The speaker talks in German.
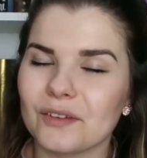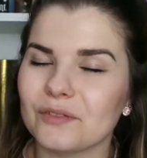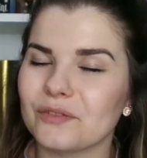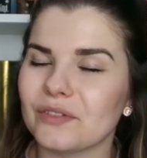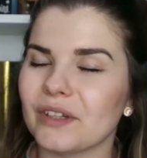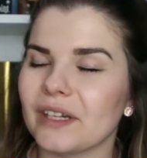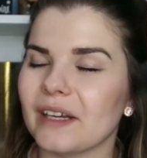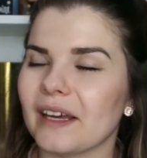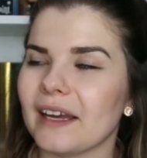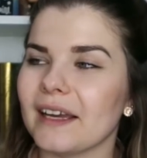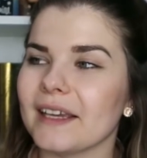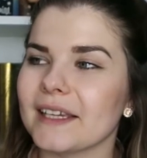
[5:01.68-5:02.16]

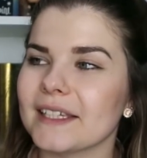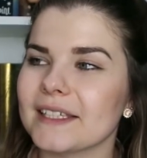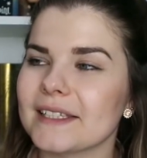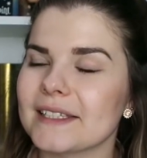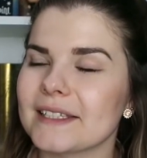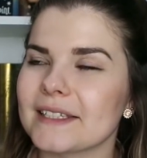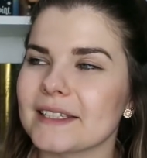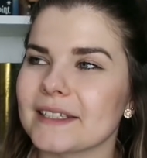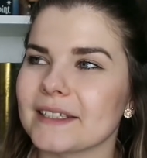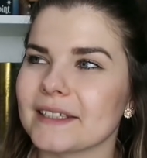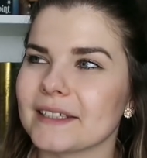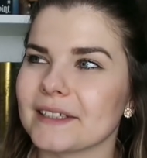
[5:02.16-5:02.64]

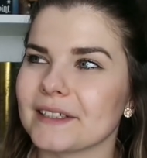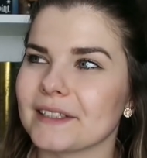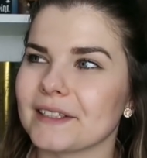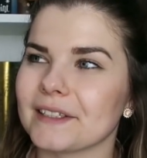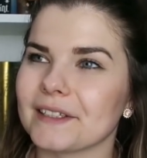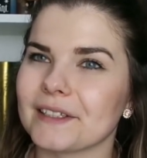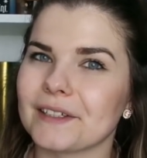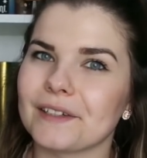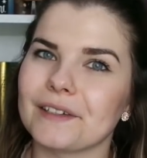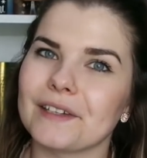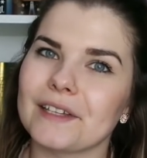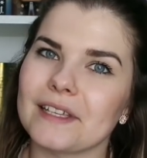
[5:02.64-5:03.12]
vielleicht
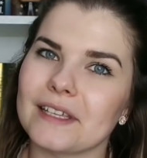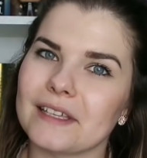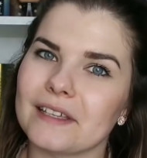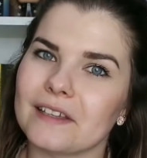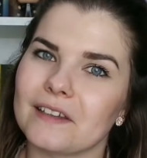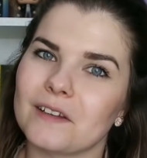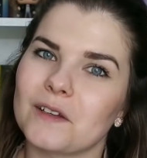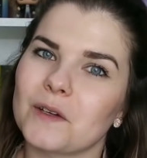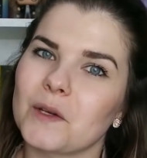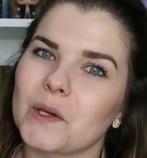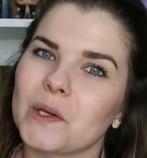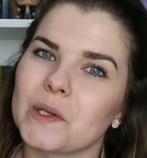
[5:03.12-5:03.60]
äh,
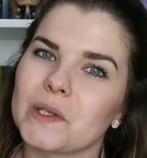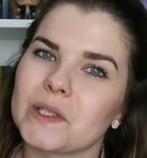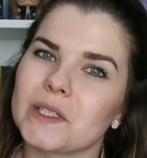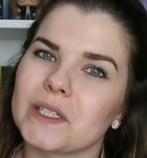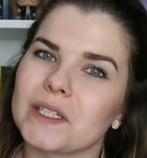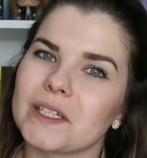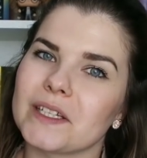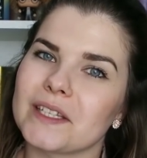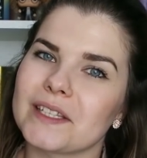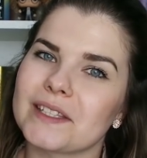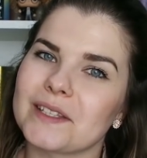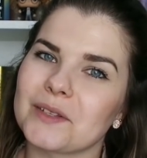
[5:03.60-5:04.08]

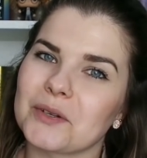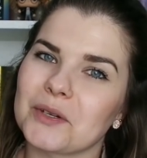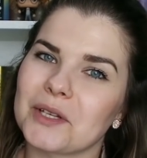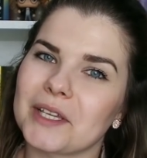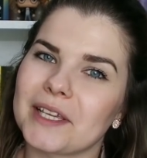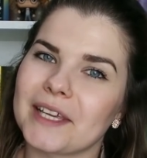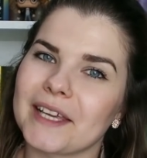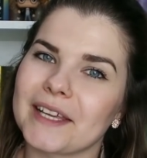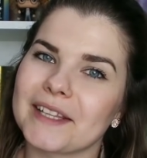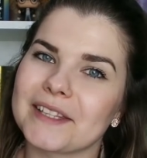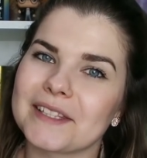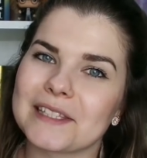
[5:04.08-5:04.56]
könnte das
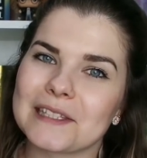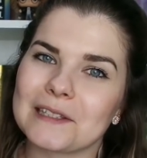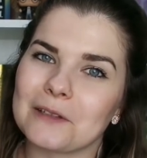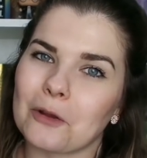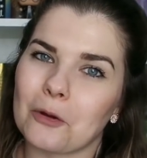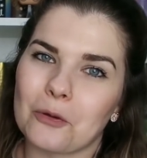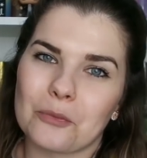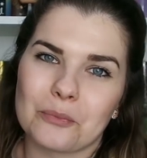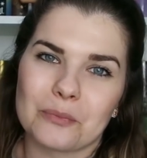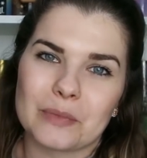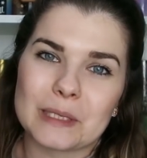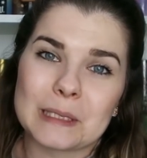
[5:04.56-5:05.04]
euch jetzt
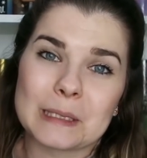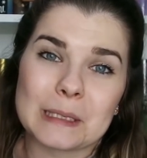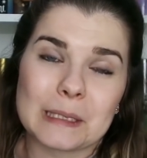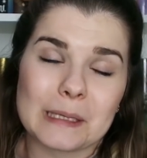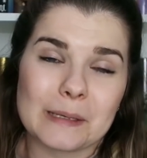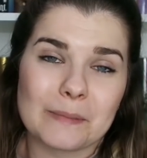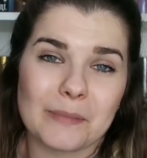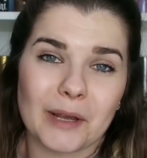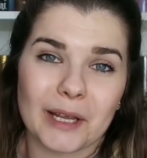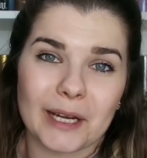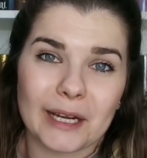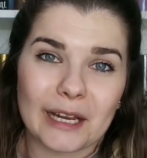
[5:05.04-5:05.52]
doch ein
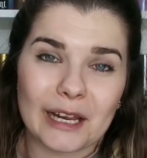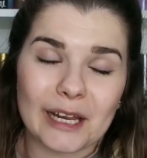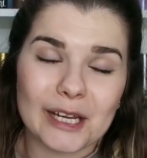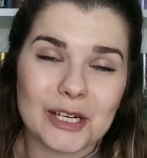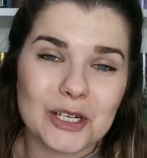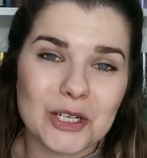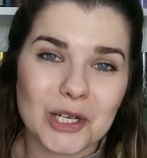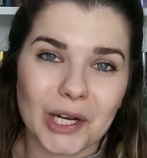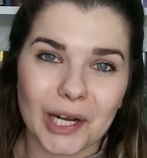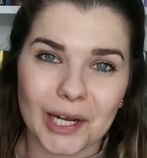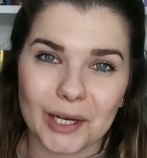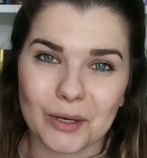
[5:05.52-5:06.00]
bisschen bei der
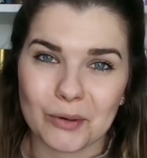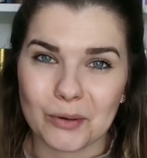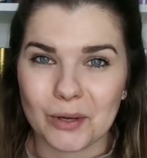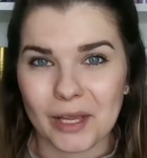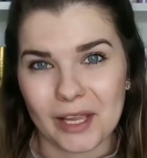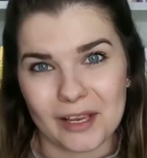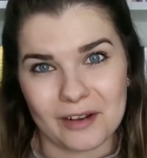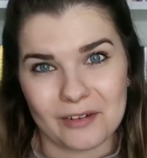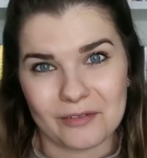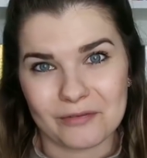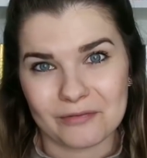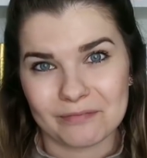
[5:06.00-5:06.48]
Entscheidung
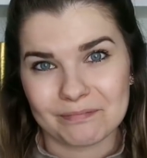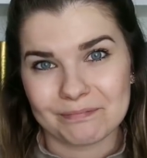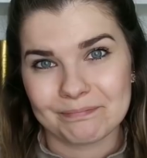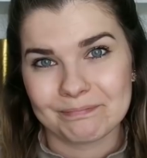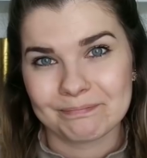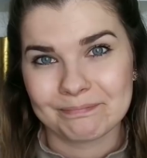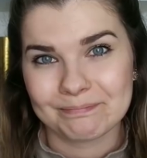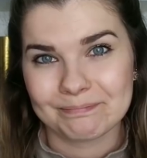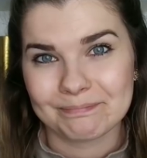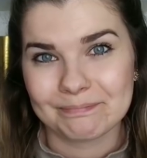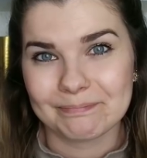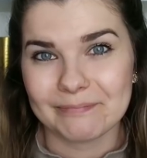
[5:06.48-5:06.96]
helfen.
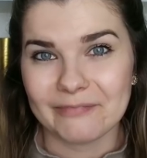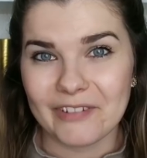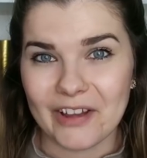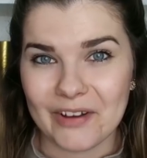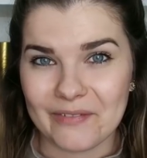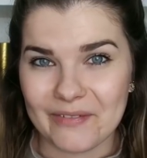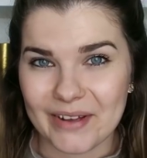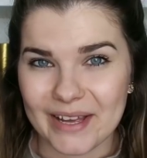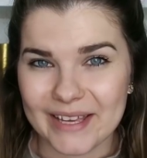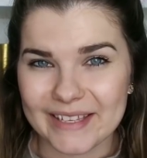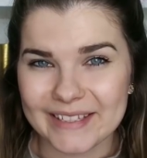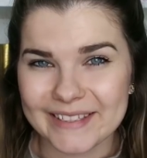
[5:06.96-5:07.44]

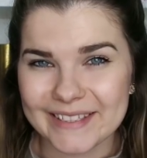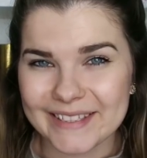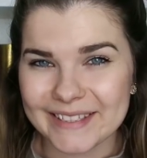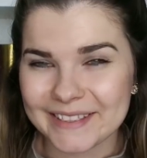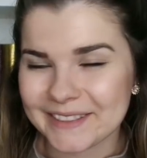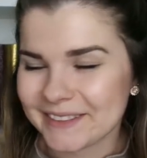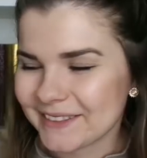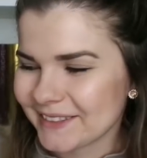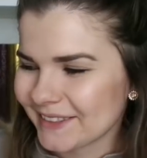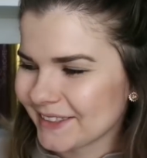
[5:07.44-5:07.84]
Wer weiß.